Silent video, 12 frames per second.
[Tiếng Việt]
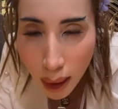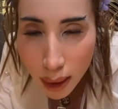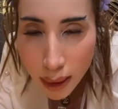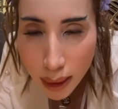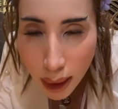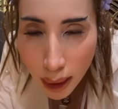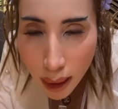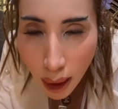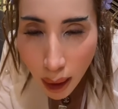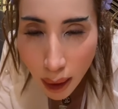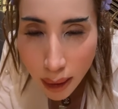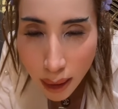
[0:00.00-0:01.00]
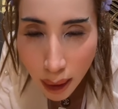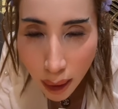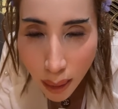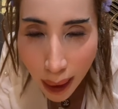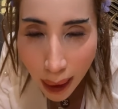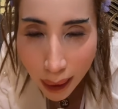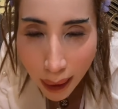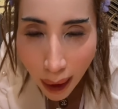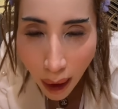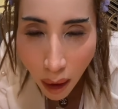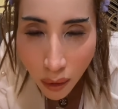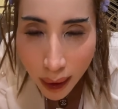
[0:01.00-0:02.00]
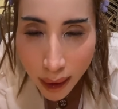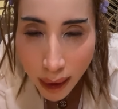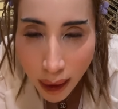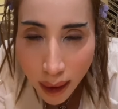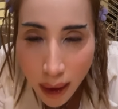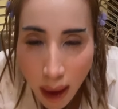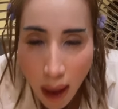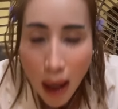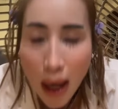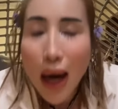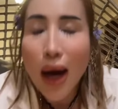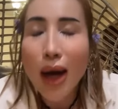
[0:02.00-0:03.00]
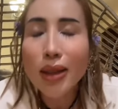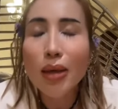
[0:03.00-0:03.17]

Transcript: à, chị ở tiểu bang nào vậy chị à,